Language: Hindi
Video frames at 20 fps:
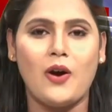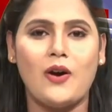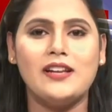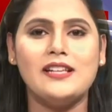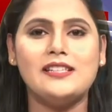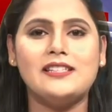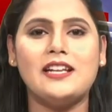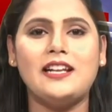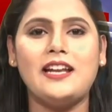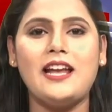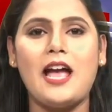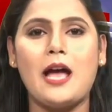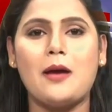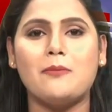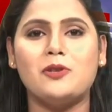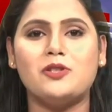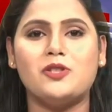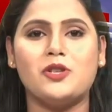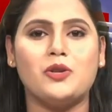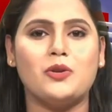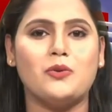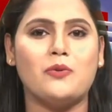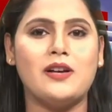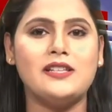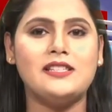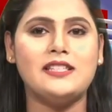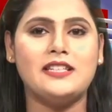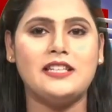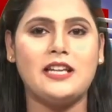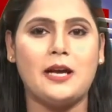और इसलिए अमिटी
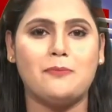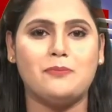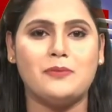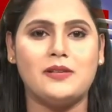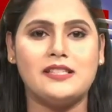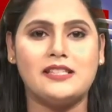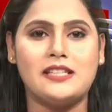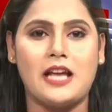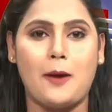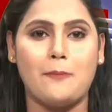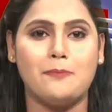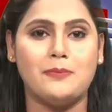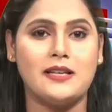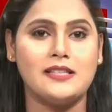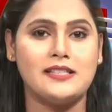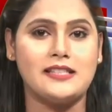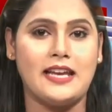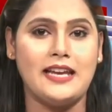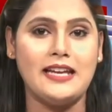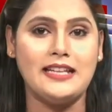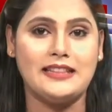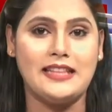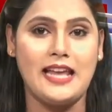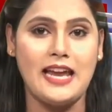यूनिवर्सिटी अपनी स्थापना से ही